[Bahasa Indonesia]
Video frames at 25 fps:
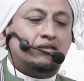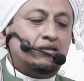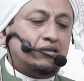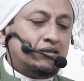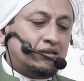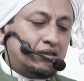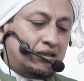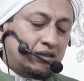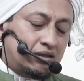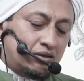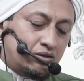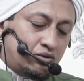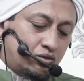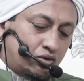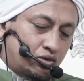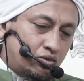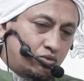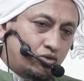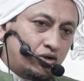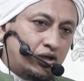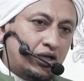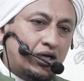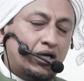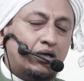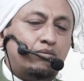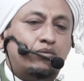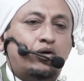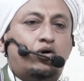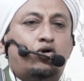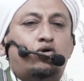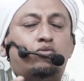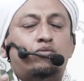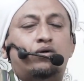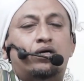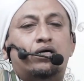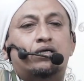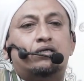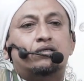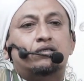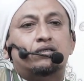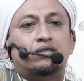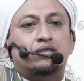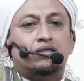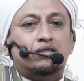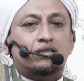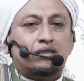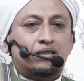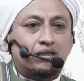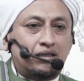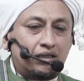dari guru mulia Habib Umar
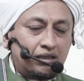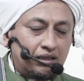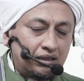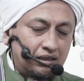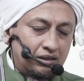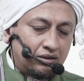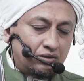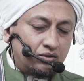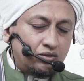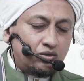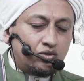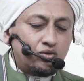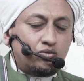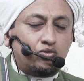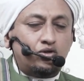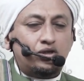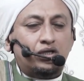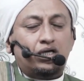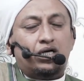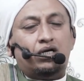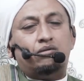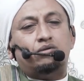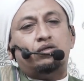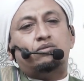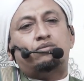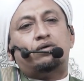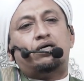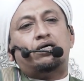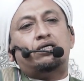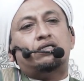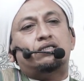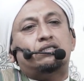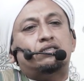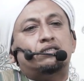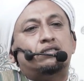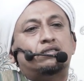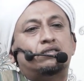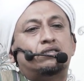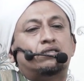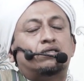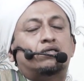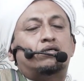dari guru mulia Habib Ali